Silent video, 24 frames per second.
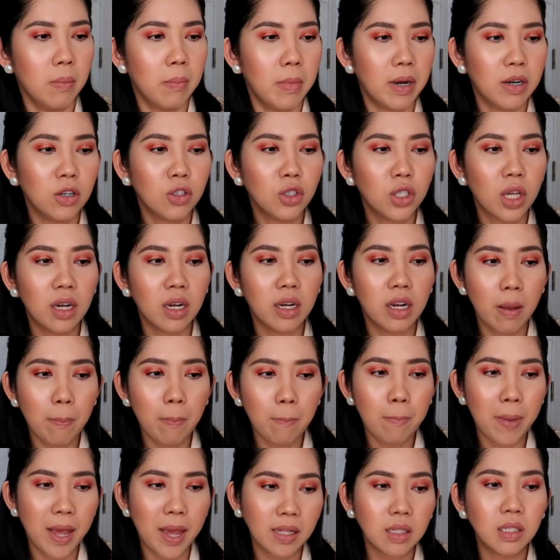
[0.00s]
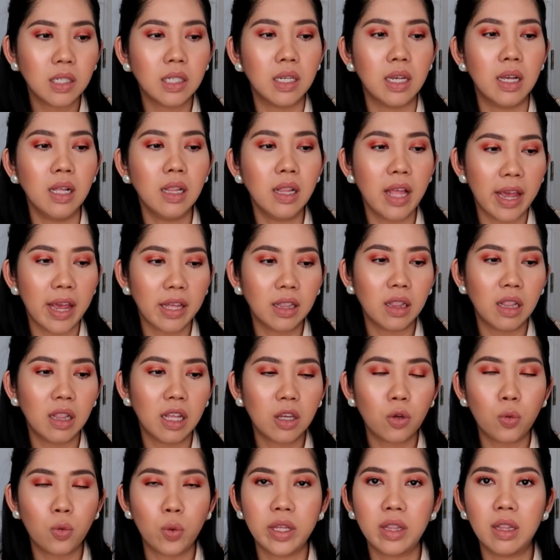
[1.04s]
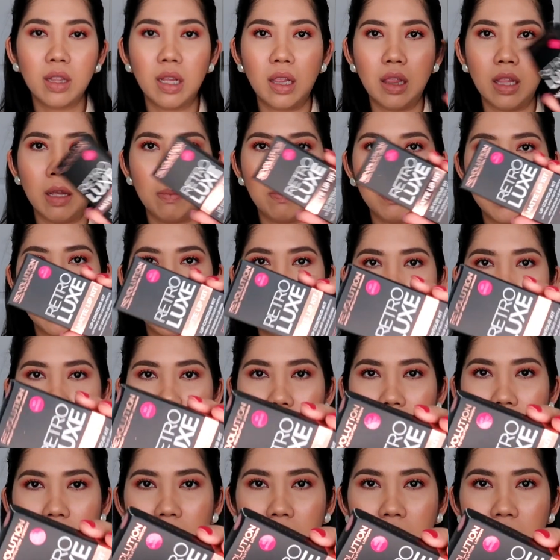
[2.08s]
Meron siyang lip pencil and liquid lipstick.